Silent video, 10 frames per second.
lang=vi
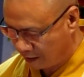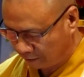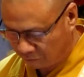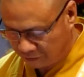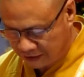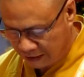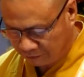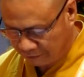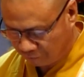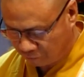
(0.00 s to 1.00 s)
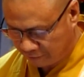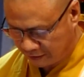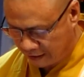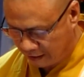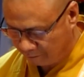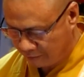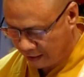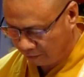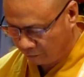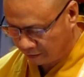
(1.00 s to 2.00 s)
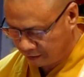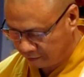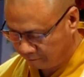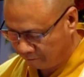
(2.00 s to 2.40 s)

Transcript: Ban Tôn giáo Chính phủ Việt Nam đã quyết định